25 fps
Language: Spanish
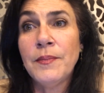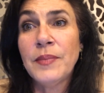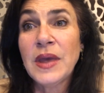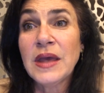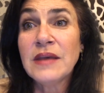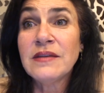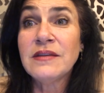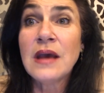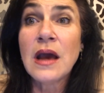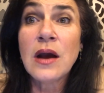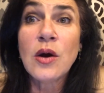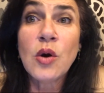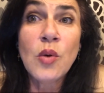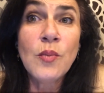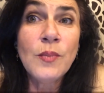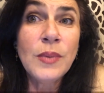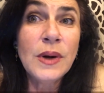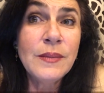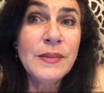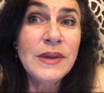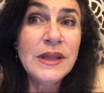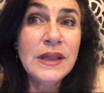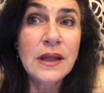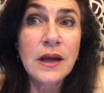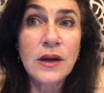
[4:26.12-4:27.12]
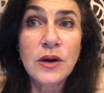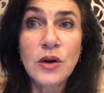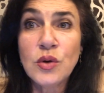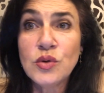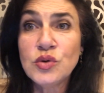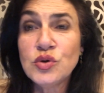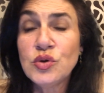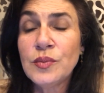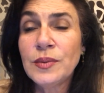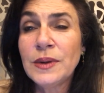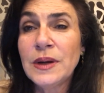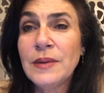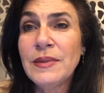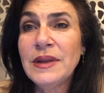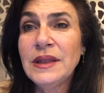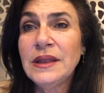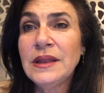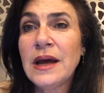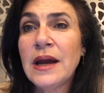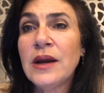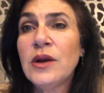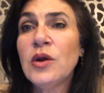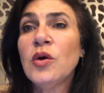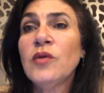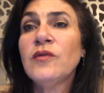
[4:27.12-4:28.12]
que sean complementarios o
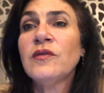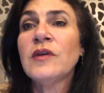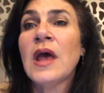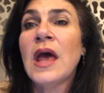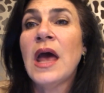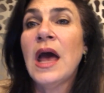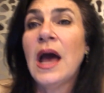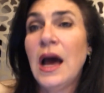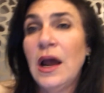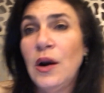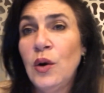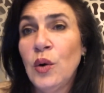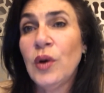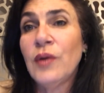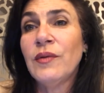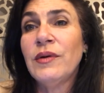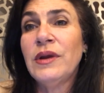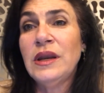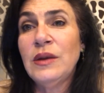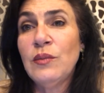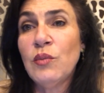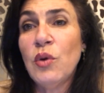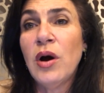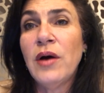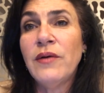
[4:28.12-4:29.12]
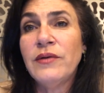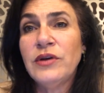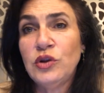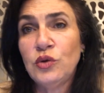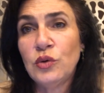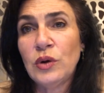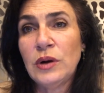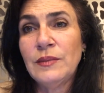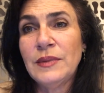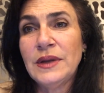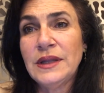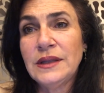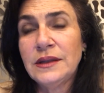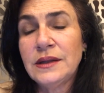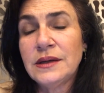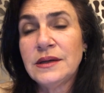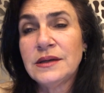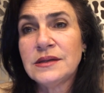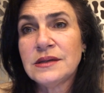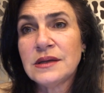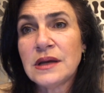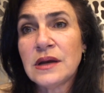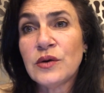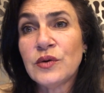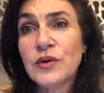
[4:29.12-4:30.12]
suplementarios a lo que venimos habitualmente
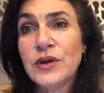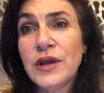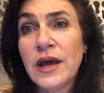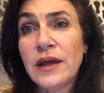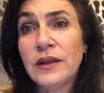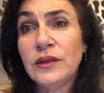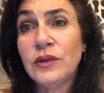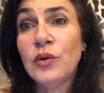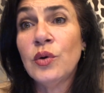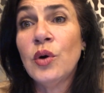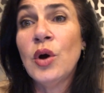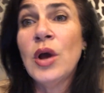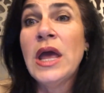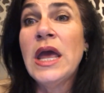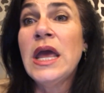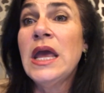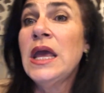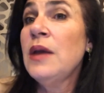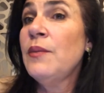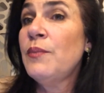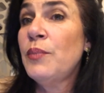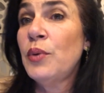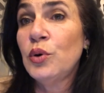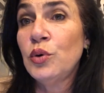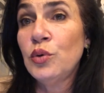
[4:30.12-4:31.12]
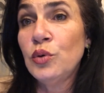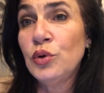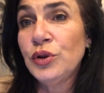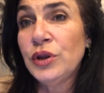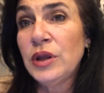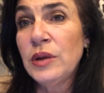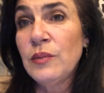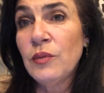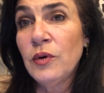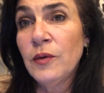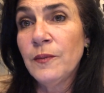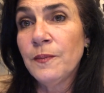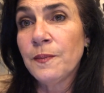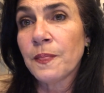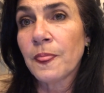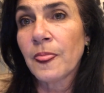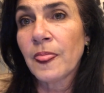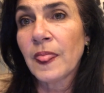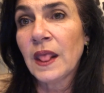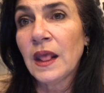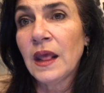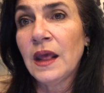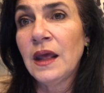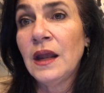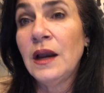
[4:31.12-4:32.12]
desarrollando. Y por último,
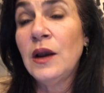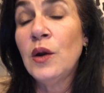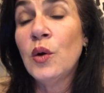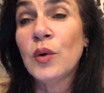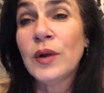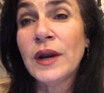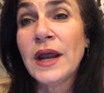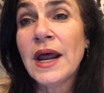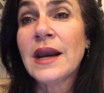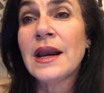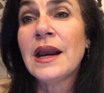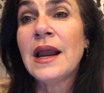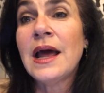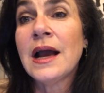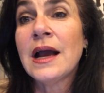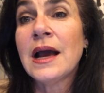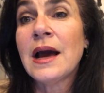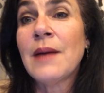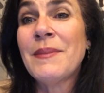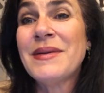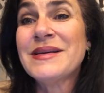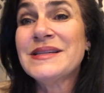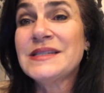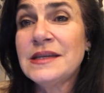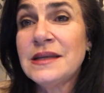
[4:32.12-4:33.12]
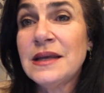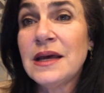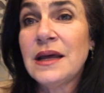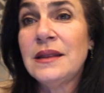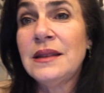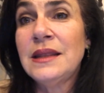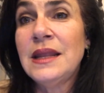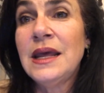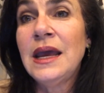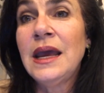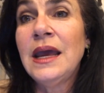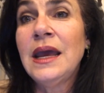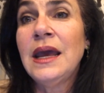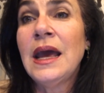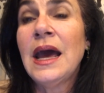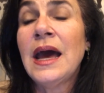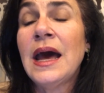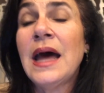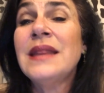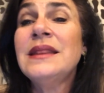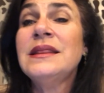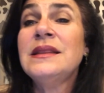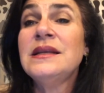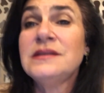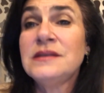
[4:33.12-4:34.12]
eh, lograr la capacidad de
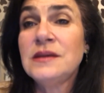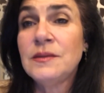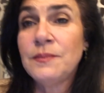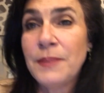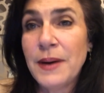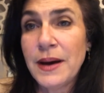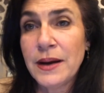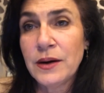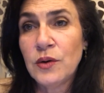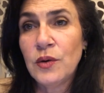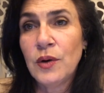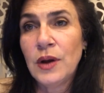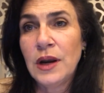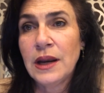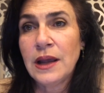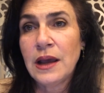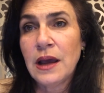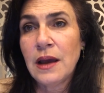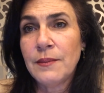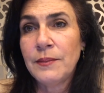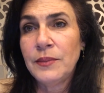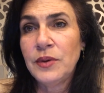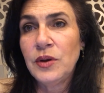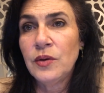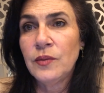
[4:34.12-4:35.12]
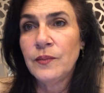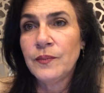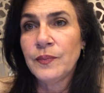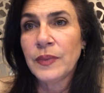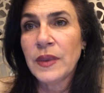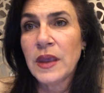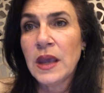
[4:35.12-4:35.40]
anticiparnos al cambio